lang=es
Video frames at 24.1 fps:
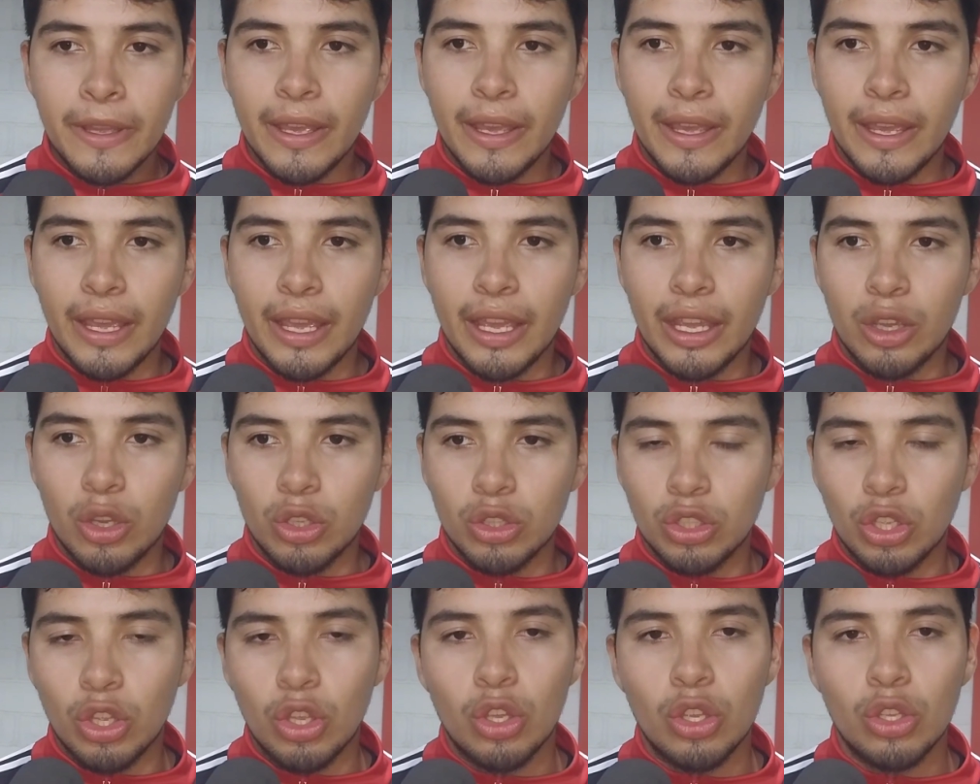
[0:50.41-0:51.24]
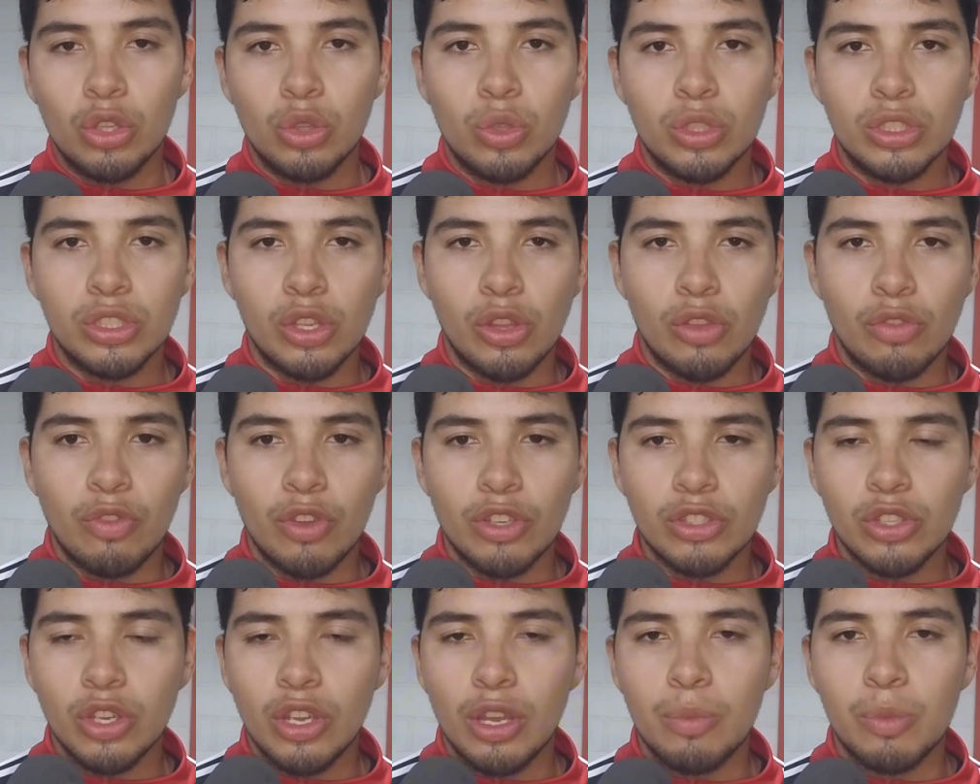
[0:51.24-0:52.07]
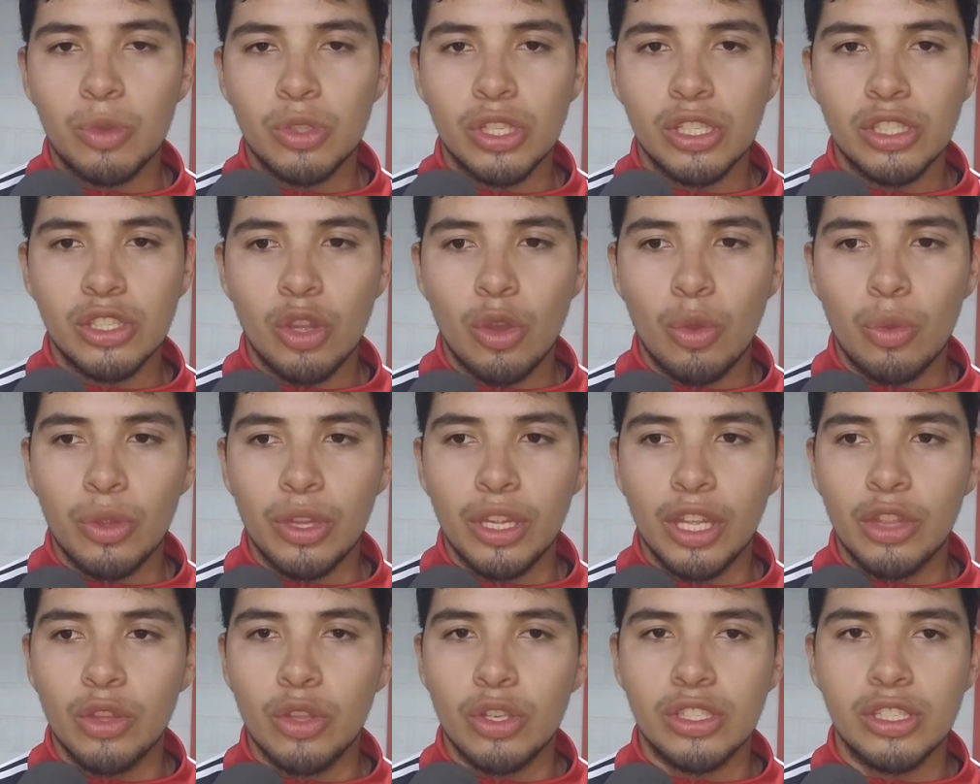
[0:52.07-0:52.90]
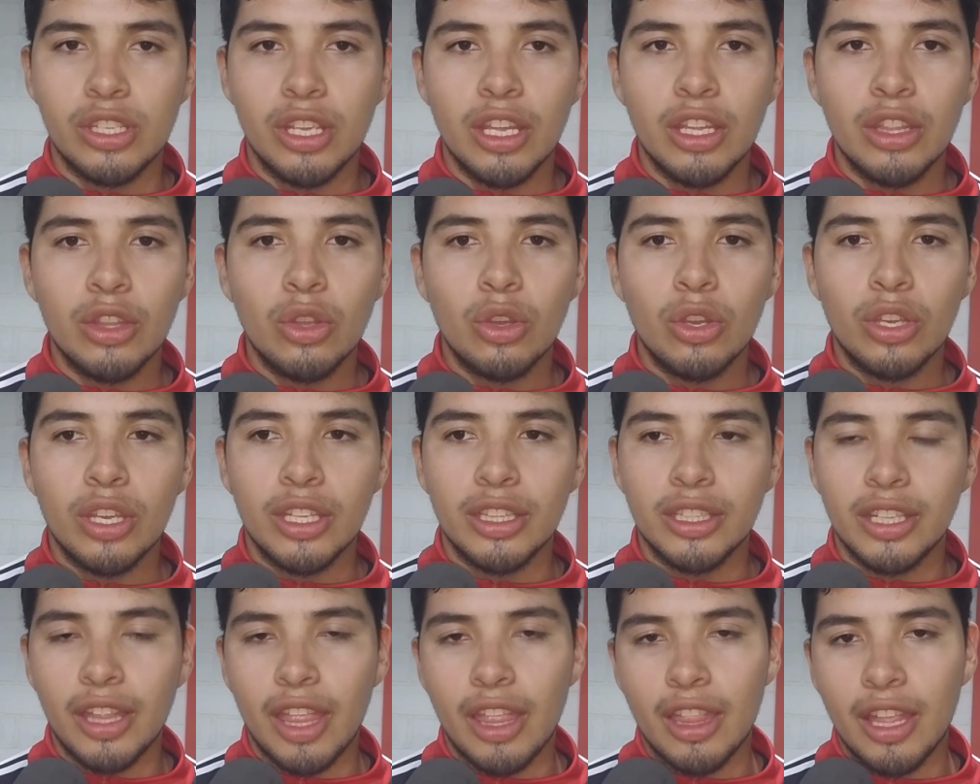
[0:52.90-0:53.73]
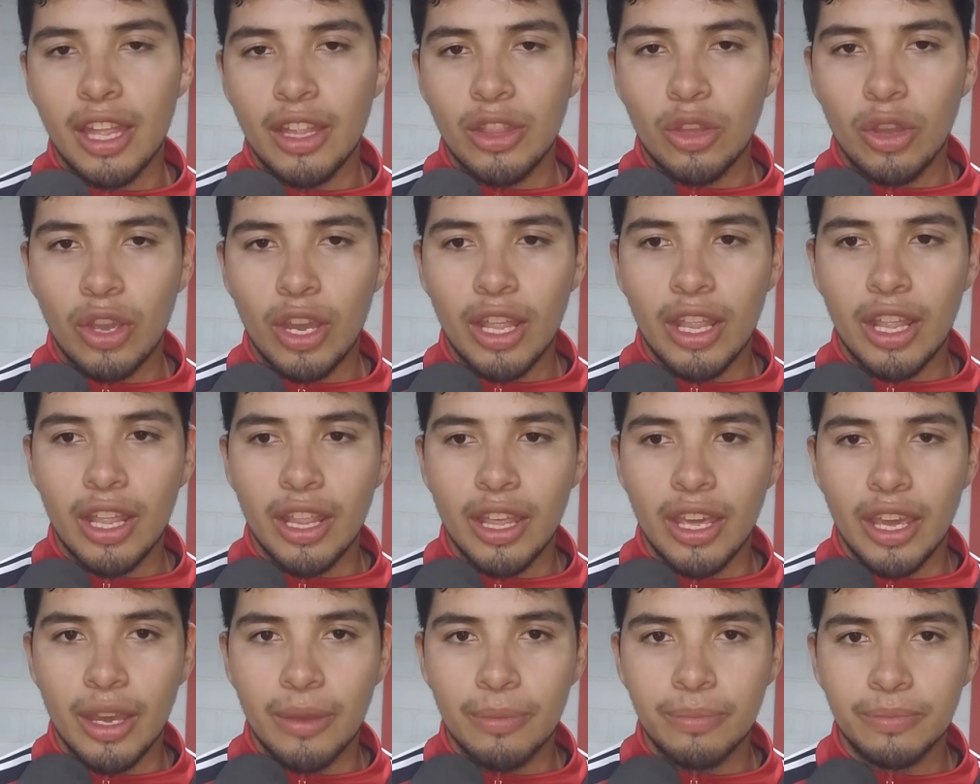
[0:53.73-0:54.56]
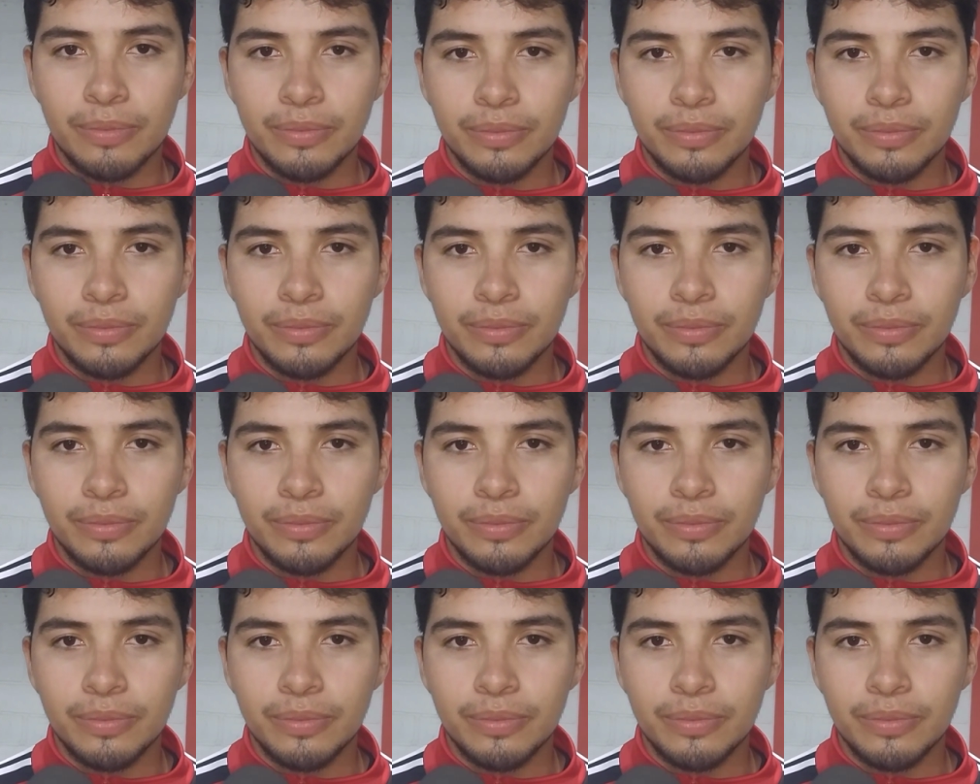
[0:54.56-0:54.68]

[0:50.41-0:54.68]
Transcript: eh, con todo nuestro esfuerzo que hemos estado viniendo haciendo y entrenando cada día.